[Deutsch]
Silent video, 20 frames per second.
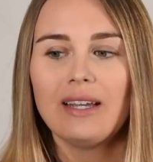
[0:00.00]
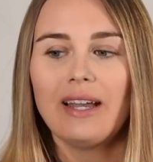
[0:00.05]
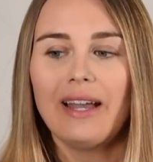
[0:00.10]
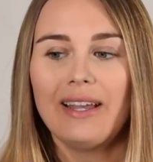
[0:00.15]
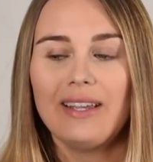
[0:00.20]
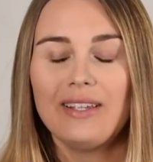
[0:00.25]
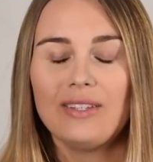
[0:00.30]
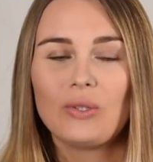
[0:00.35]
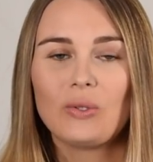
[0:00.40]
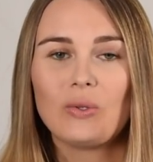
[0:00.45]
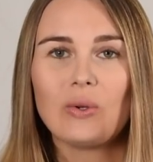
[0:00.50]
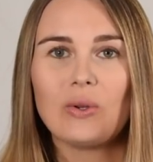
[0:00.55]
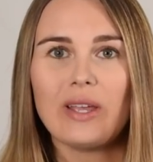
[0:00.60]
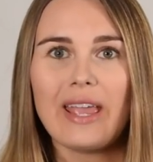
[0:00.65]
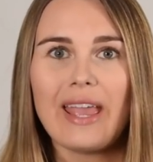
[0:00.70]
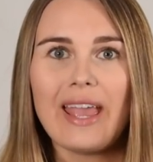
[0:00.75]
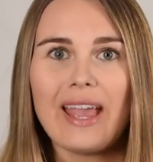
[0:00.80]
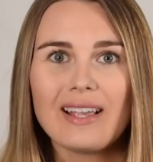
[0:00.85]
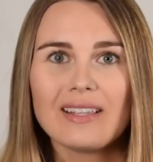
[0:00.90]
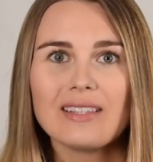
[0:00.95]
Also
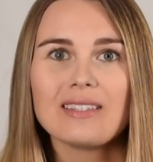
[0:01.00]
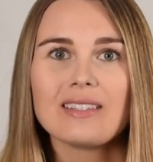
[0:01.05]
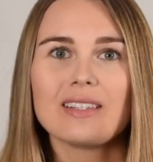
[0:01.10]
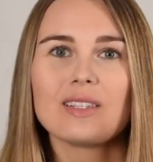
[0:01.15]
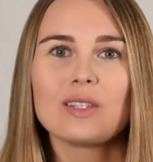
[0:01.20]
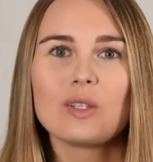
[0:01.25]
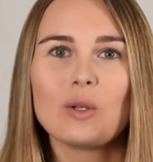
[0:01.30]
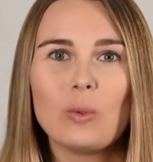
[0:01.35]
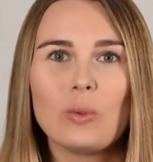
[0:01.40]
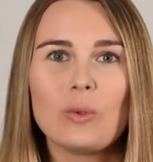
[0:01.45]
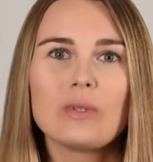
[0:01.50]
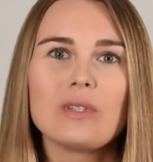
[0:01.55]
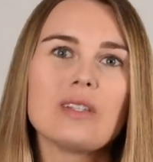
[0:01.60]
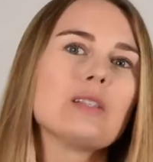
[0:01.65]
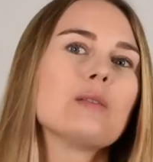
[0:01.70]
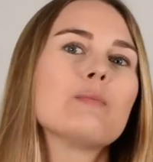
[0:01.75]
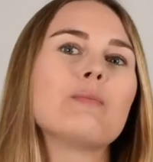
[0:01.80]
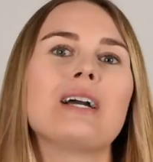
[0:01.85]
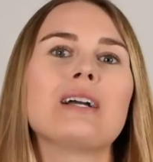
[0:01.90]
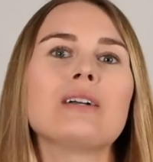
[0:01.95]
erstes
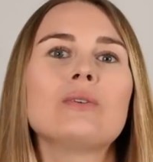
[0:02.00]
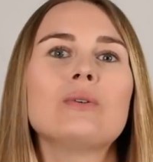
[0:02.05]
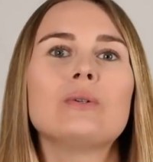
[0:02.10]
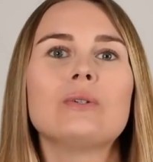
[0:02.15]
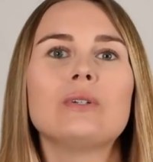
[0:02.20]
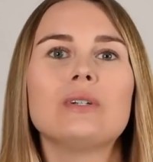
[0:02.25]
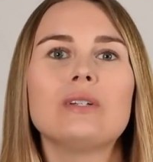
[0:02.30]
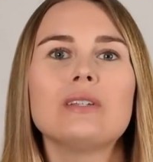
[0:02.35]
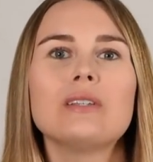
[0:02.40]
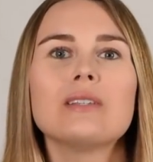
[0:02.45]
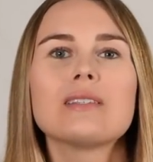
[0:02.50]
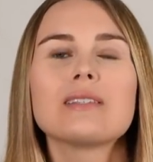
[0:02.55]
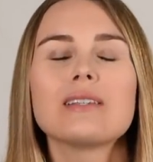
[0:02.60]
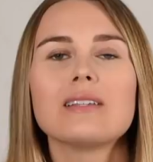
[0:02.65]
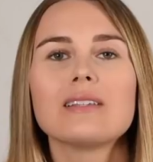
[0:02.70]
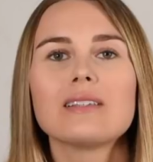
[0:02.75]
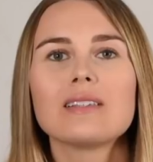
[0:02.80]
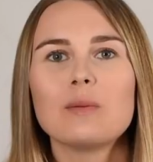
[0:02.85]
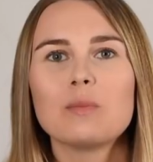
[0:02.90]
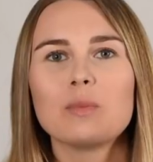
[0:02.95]
großes Manko ist,
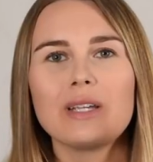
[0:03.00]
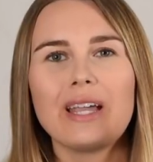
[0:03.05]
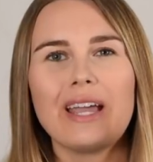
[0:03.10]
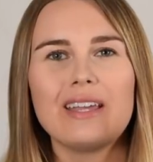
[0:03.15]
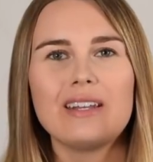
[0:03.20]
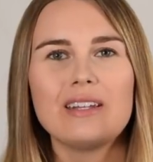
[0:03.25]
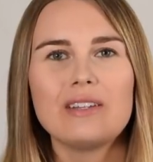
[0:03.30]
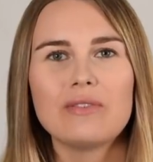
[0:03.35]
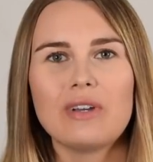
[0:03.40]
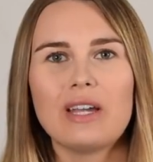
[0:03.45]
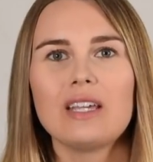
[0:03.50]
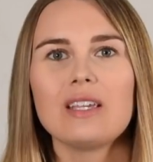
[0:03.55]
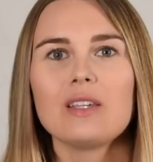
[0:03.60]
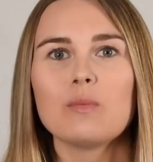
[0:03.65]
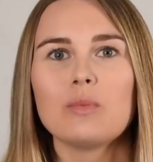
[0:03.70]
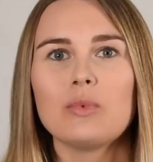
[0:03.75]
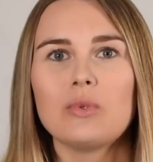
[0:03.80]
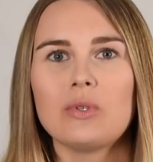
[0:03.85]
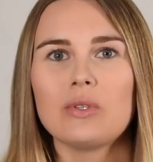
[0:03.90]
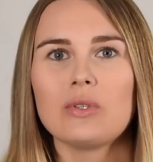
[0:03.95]
es gibt keine
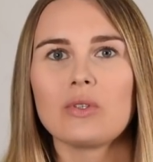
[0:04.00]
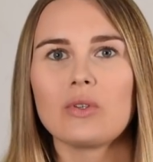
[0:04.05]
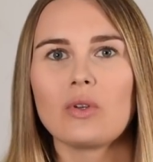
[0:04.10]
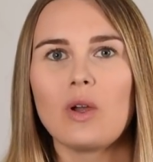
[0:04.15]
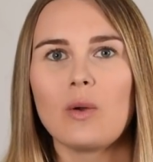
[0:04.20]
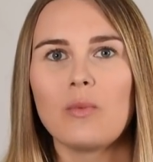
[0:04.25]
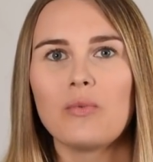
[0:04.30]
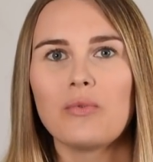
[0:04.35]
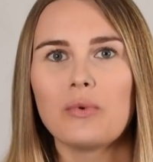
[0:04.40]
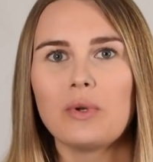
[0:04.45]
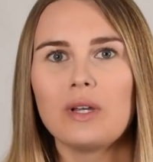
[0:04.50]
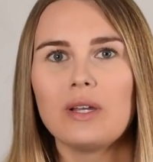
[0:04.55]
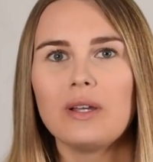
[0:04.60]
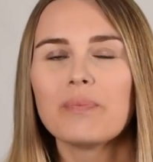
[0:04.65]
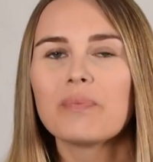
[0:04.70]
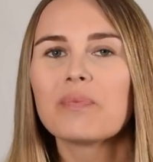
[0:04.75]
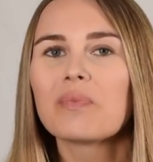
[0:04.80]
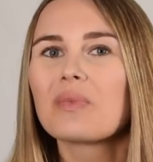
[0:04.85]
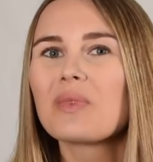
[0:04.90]
weichen Bürstenköpfe.